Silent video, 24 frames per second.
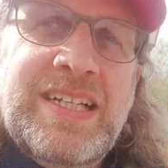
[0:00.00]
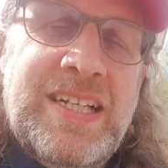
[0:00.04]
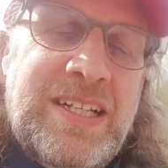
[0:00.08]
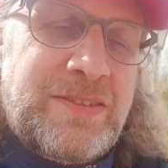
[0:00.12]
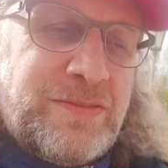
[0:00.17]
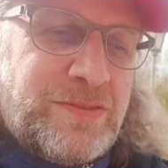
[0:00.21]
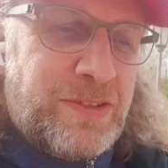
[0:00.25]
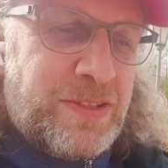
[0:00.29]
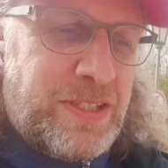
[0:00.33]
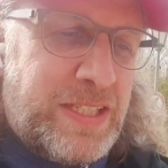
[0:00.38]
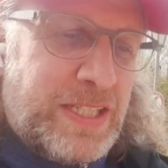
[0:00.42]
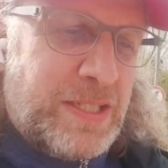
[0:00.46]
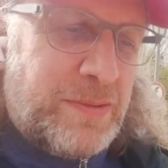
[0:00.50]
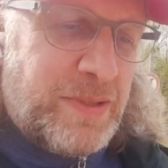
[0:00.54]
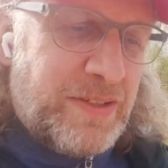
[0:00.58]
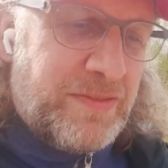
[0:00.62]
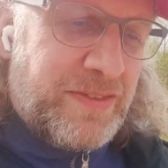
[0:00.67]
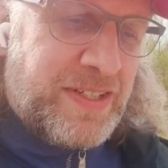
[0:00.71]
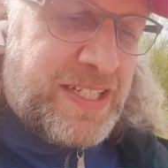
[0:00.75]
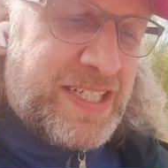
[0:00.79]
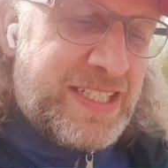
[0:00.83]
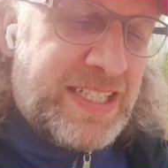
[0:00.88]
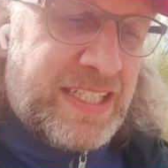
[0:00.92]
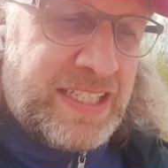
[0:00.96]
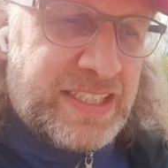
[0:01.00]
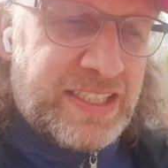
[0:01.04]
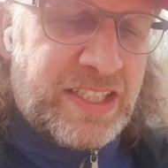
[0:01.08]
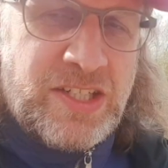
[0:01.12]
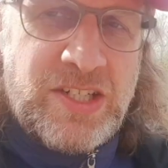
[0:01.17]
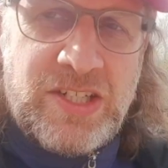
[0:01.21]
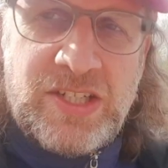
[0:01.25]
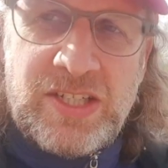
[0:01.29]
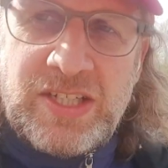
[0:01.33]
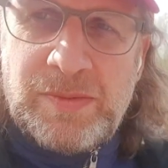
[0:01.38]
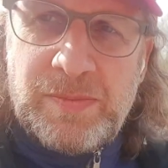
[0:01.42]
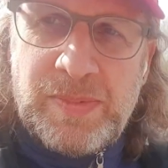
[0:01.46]
von dem her, was da drin
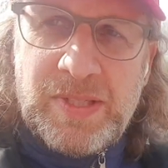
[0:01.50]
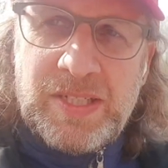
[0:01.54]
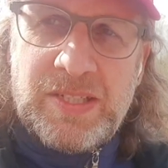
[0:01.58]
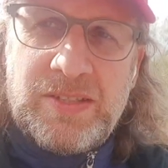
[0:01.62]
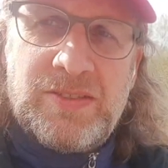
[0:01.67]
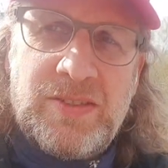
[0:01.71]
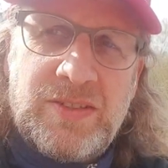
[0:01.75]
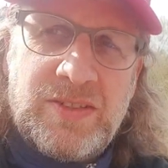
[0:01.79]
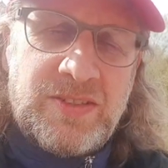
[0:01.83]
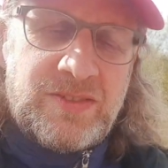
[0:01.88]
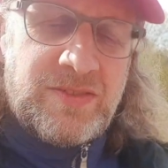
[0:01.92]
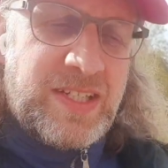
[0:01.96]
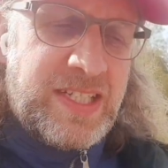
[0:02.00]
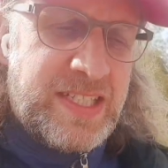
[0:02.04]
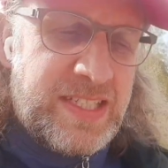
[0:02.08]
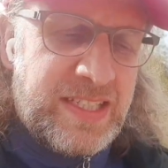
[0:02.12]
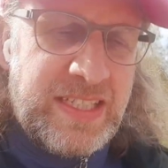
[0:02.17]
steht bzw.